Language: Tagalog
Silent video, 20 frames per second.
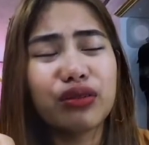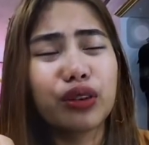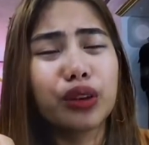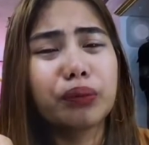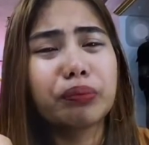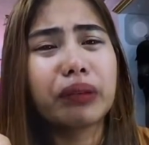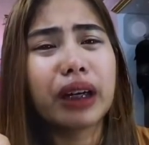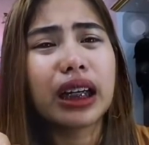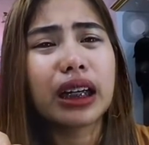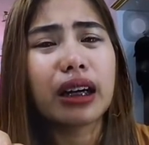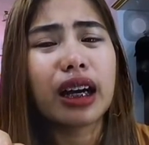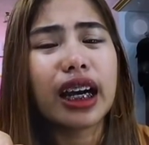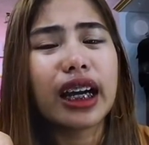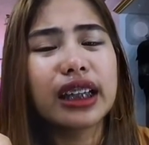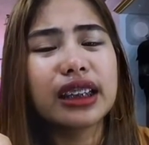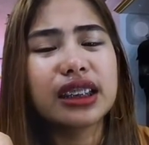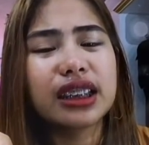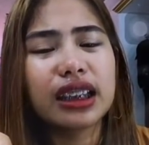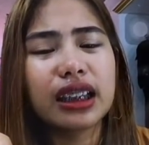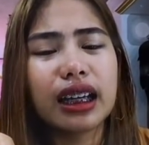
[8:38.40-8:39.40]
para kahit
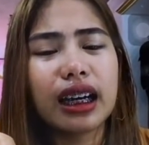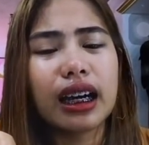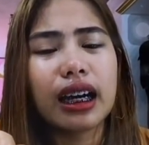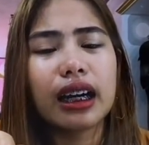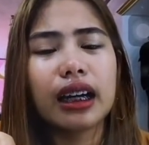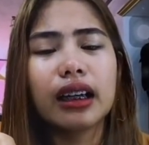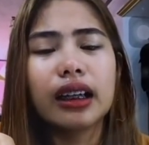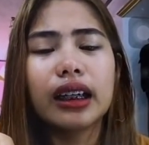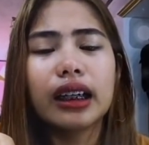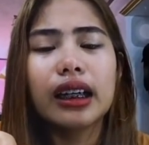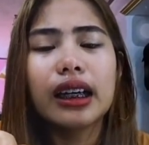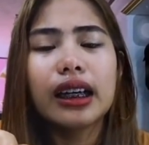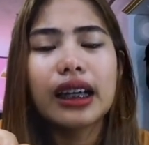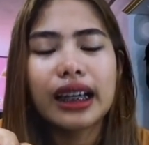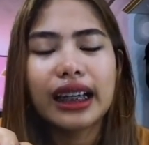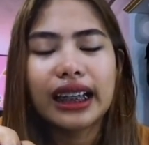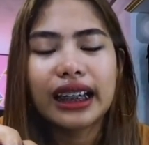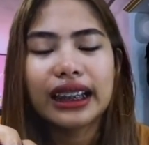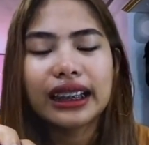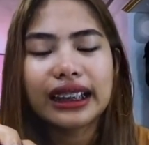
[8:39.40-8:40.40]
sila,
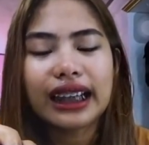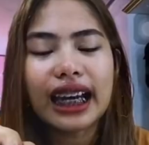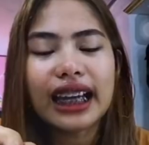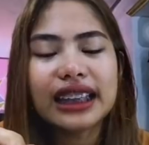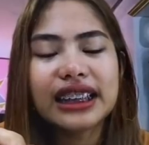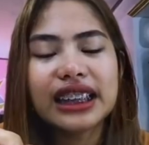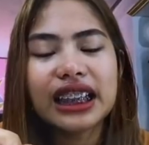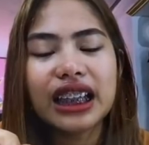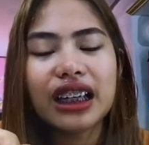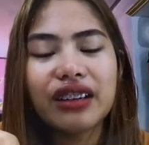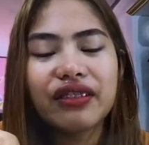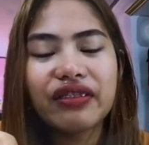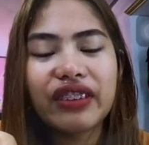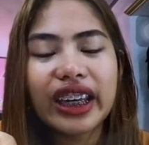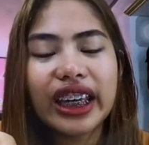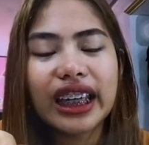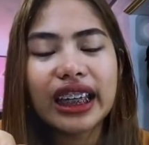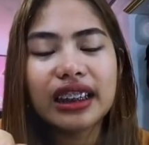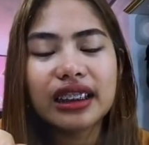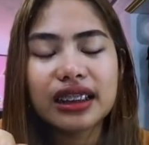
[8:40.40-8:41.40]
kahit sila
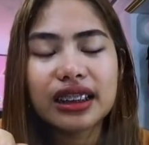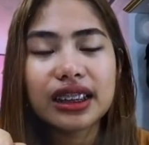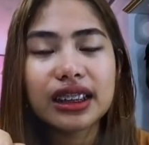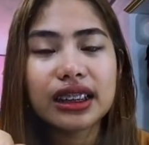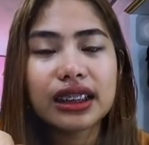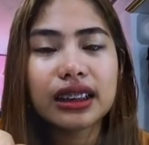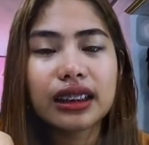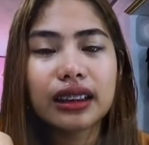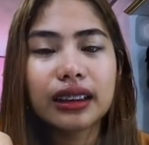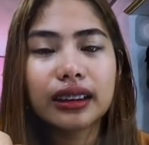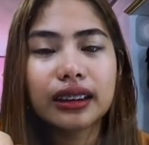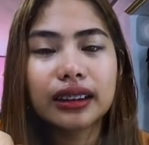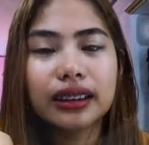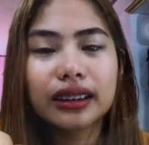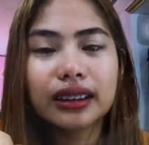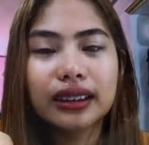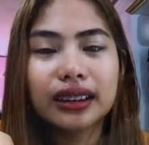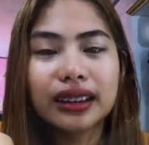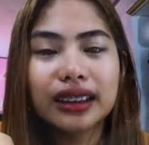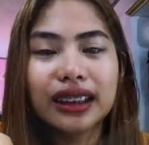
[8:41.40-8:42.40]
Vince. anak mo daw.